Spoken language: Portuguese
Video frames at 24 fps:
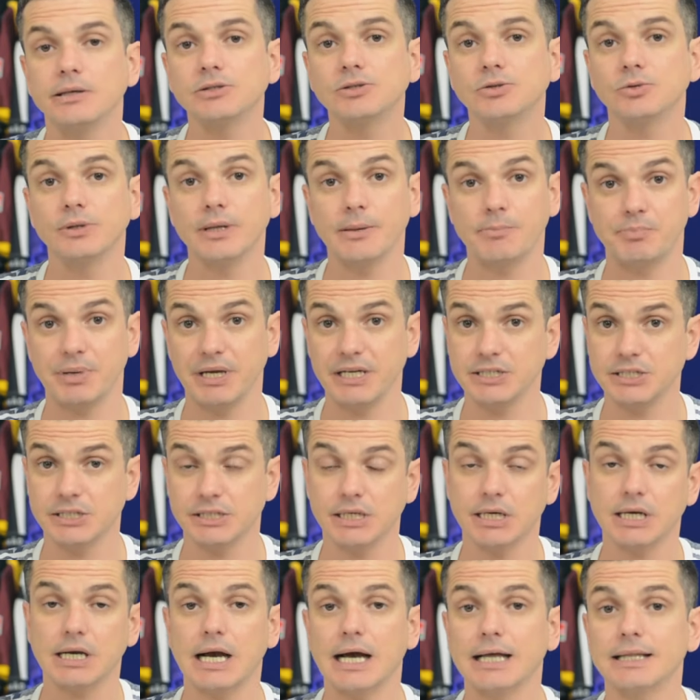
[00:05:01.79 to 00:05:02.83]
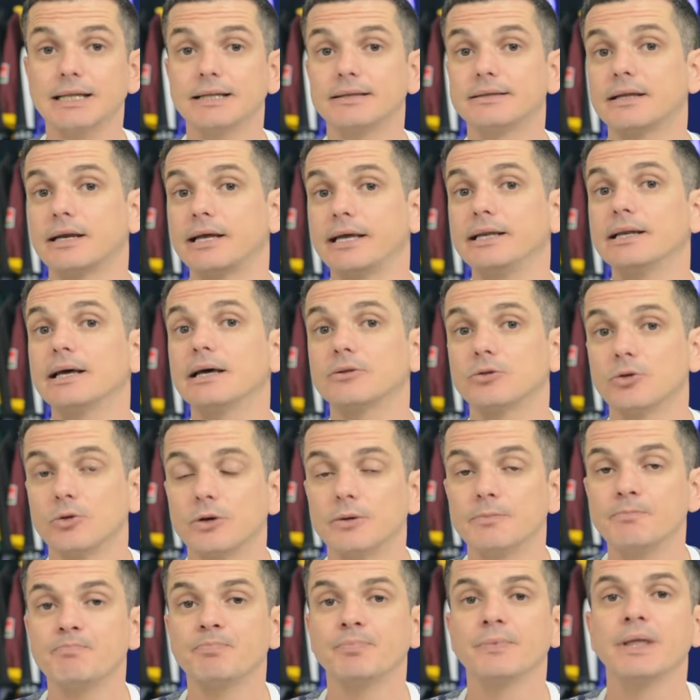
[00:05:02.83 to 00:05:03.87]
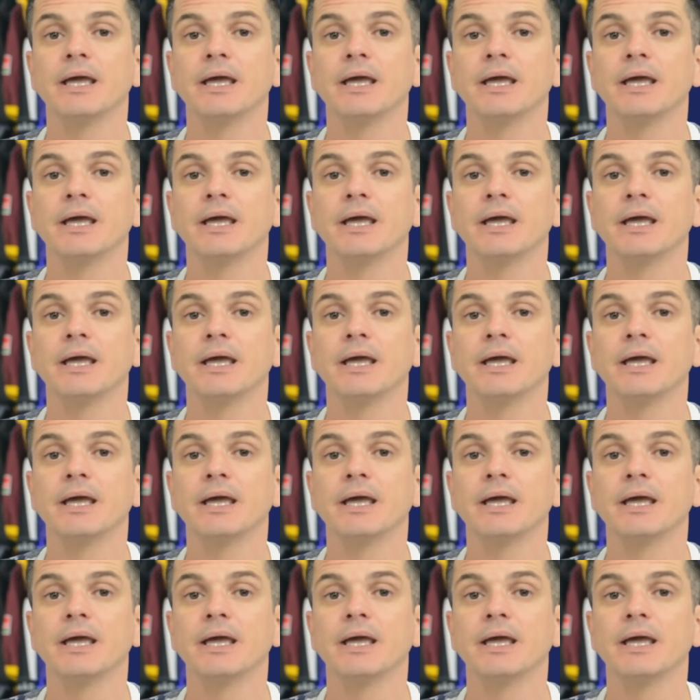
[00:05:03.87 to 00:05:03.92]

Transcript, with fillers: Isso depende de cada treinador.